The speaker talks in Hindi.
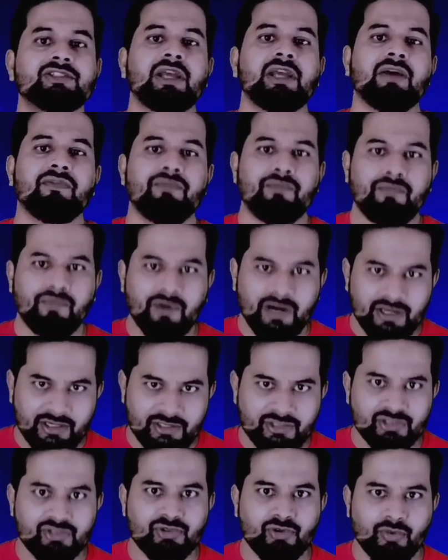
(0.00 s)

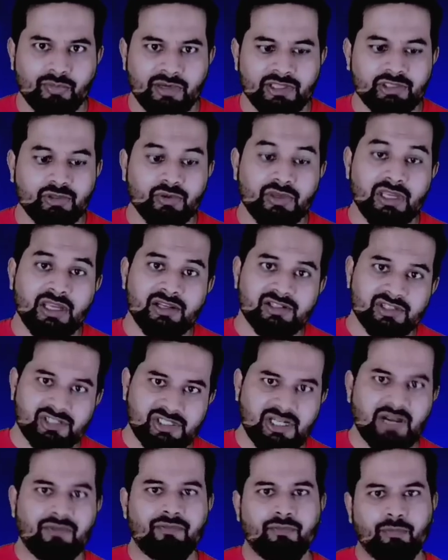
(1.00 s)
शेफर सुमन जो कि यहाँ
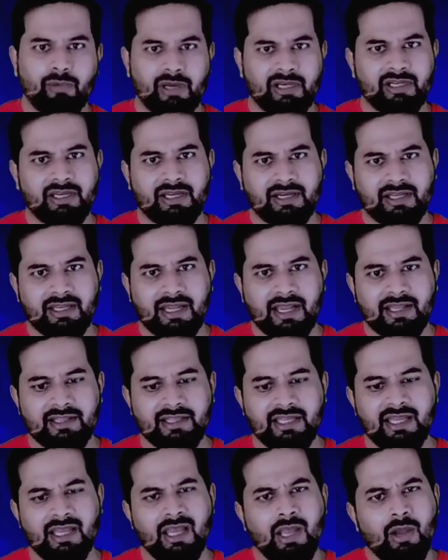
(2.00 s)
शेफ बन करके आए
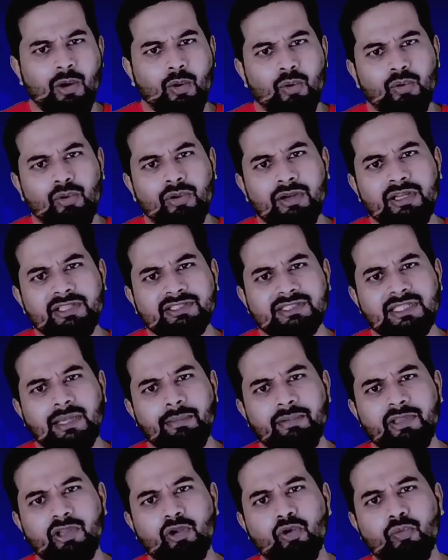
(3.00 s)
थे उन्होंने
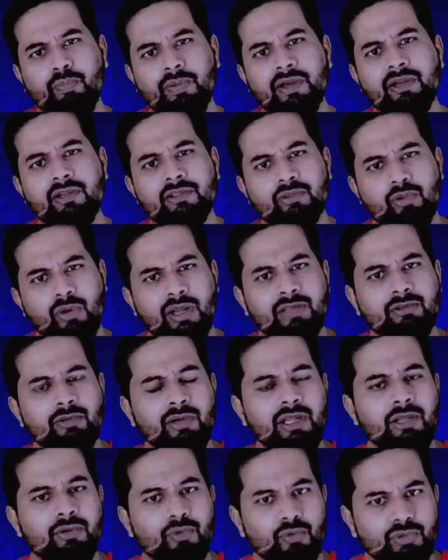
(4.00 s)
सबके ऊपर थोड़ा
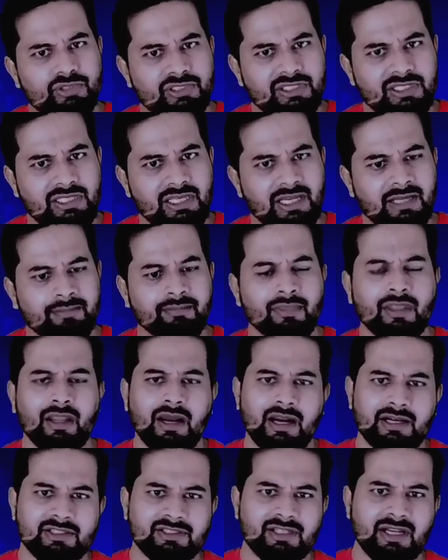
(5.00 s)
थोड़ा रोस्ट किया
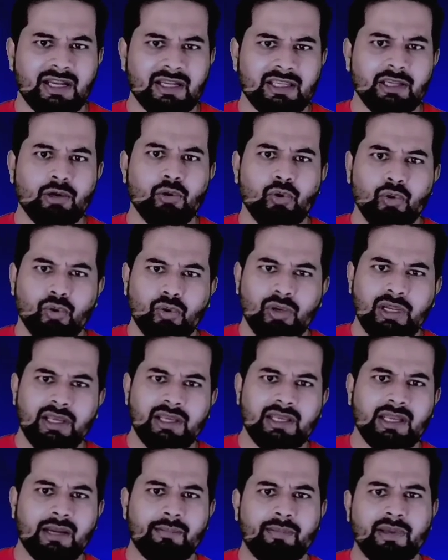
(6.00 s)
अर्चना के
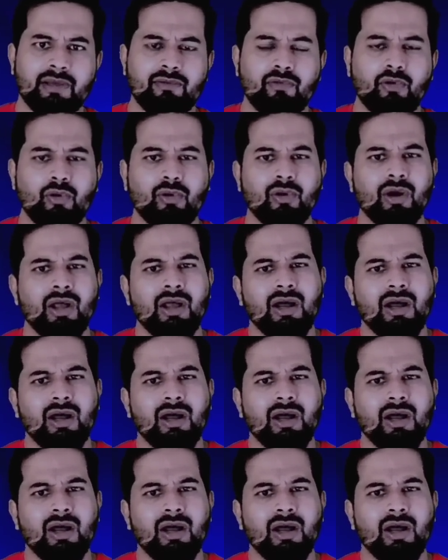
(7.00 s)
गुलगुले या फिर वो